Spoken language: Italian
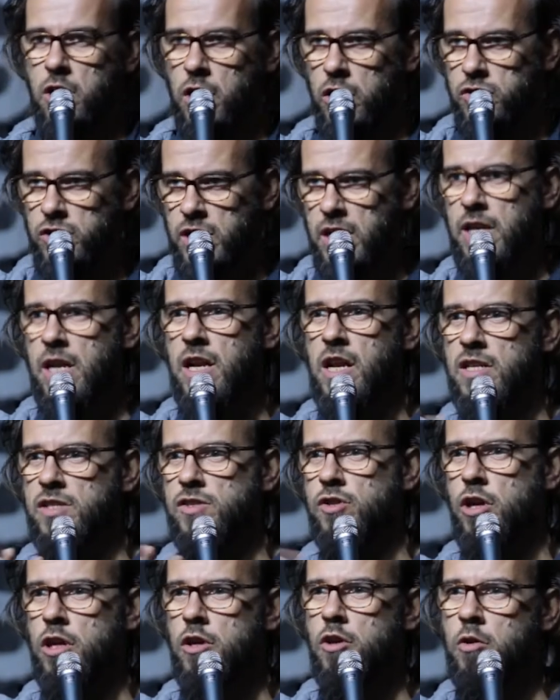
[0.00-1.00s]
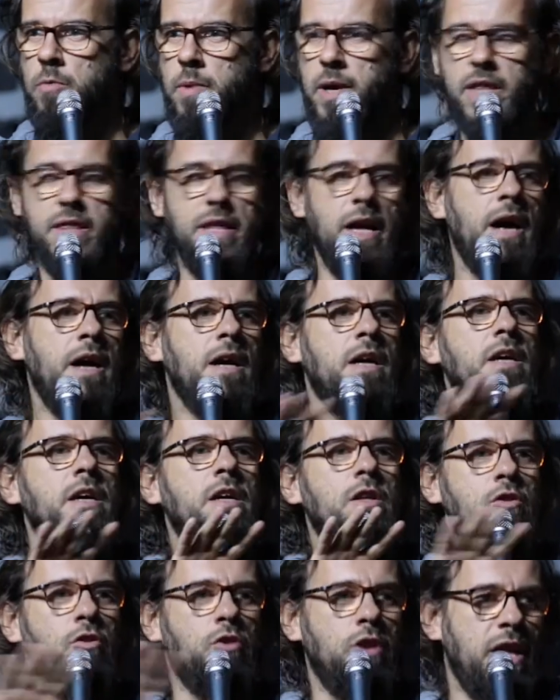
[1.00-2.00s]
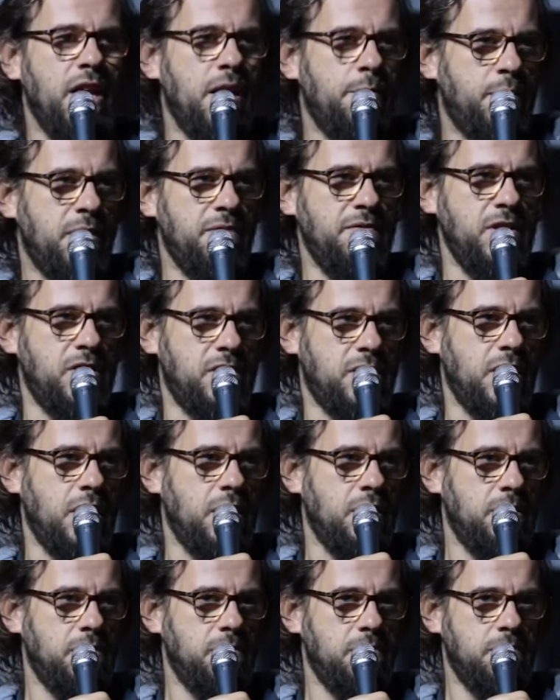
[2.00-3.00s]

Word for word: cosa nella storia dell'umanità non era prevista.